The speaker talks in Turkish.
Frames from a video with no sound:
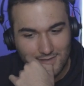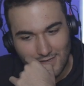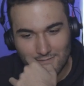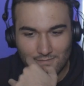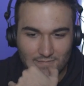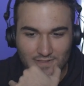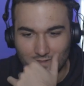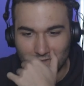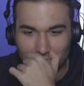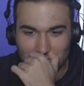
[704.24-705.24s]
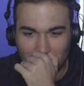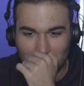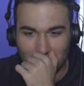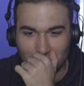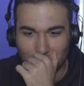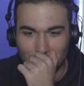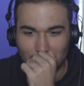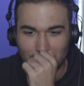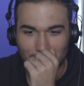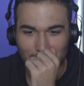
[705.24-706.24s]
Hemen bir tatlı bir şaka.
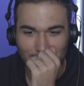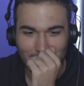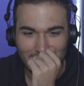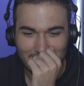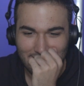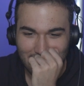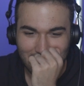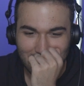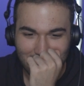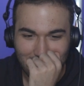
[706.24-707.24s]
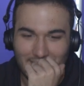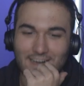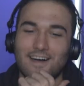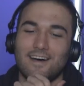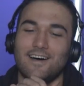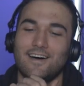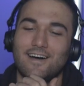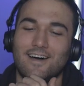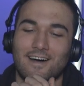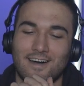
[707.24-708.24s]
Vuu. Ha ha ha
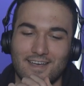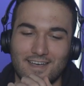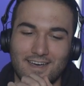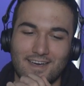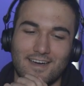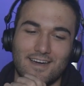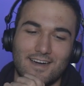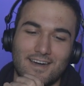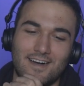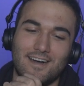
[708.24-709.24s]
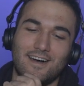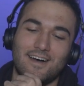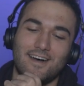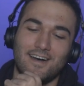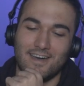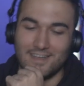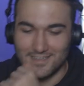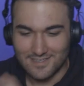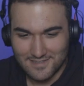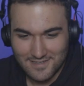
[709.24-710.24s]
ha. Ha ha ha ha.
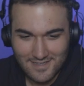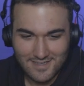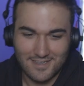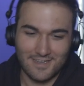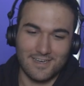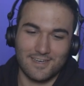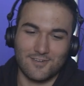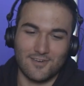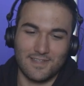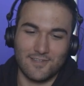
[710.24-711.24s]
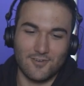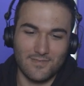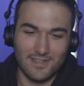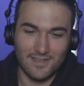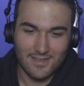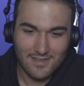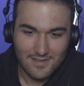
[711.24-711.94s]
Ha komedi komedi.